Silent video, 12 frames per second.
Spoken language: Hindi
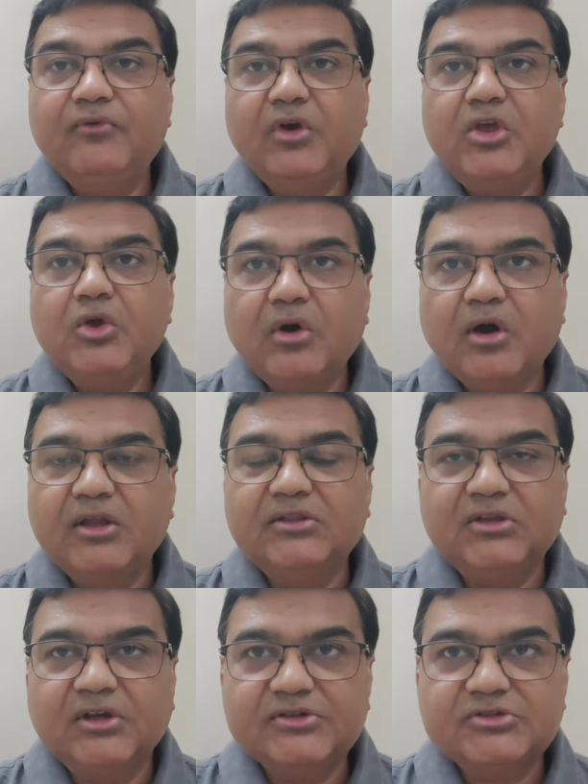वीडियो
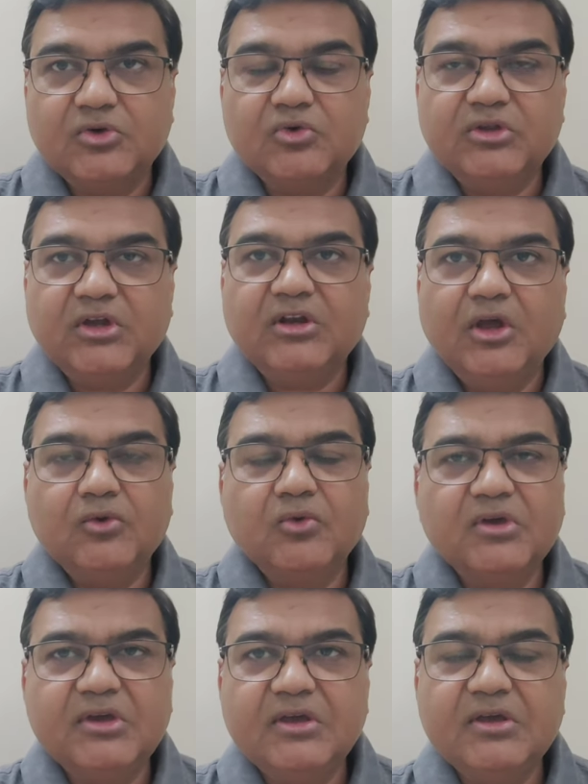अंत तक जरूर देखना
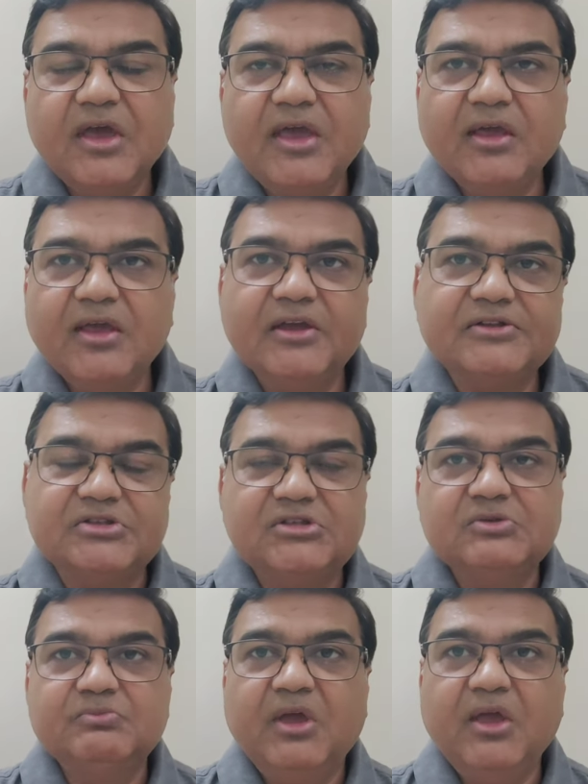क्योंकि एक एक
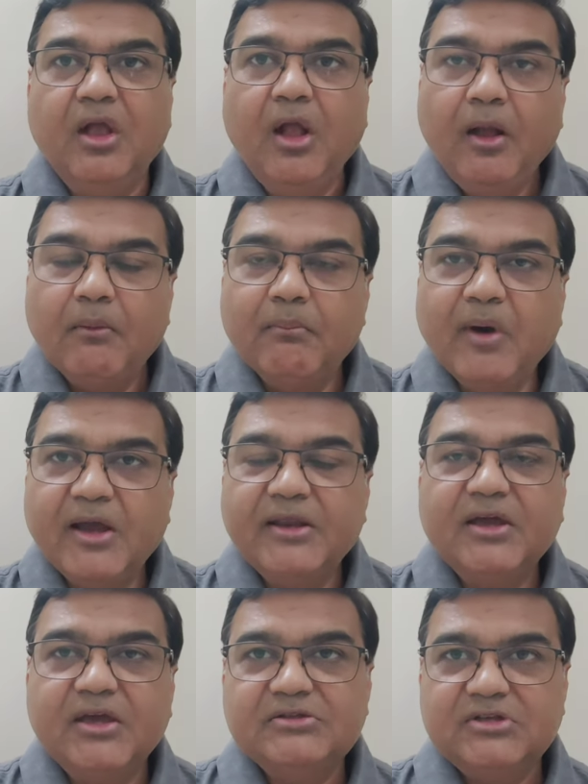चीज मैं
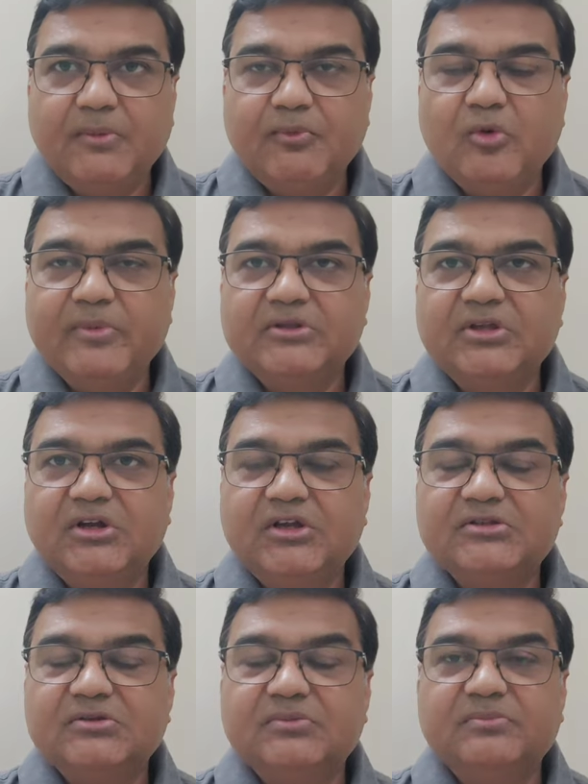बारीकाई से आपको बताना